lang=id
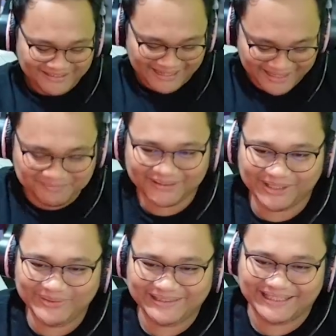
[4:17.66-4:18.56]
The real mata
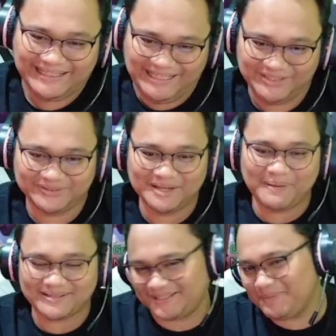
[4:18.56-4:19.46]
duitan dia nih cuy. Dia
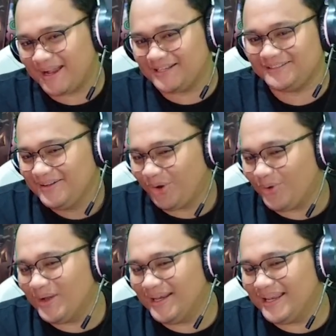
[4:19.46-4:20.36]
pasti bakal kalau
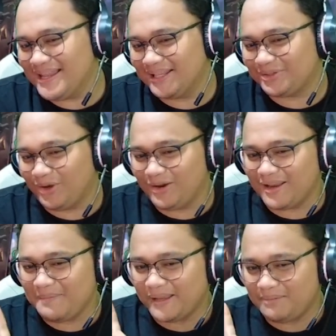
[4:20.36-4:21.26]
gua lihat-lihat kalau orang
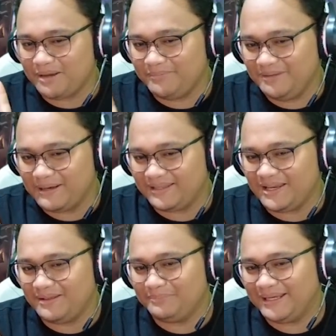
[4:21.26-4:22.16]
yang pakai emblem ini berarti
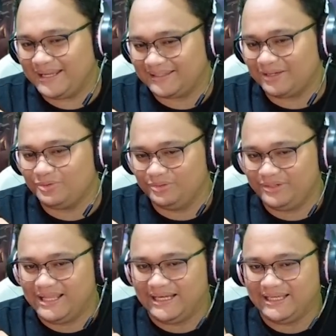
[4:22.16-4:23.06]
dia meningkatkan cooldown
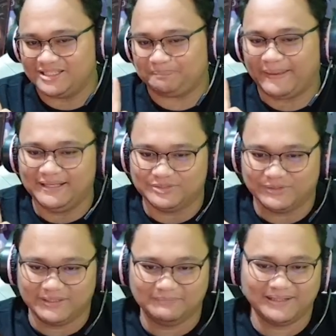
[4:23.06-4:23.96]
dari spell
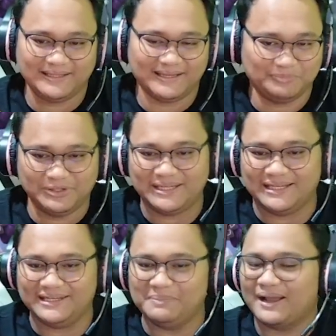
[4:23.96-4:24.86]
cuy. Berarti
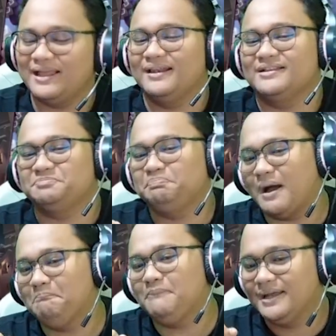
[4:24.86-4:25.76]
kemungkinan dia bakal
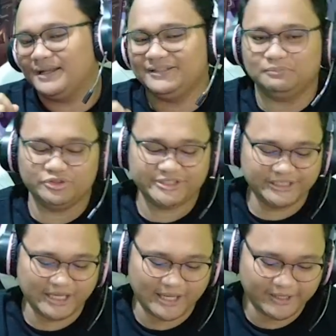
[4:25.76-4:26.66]
nge-spam retribusinya ya.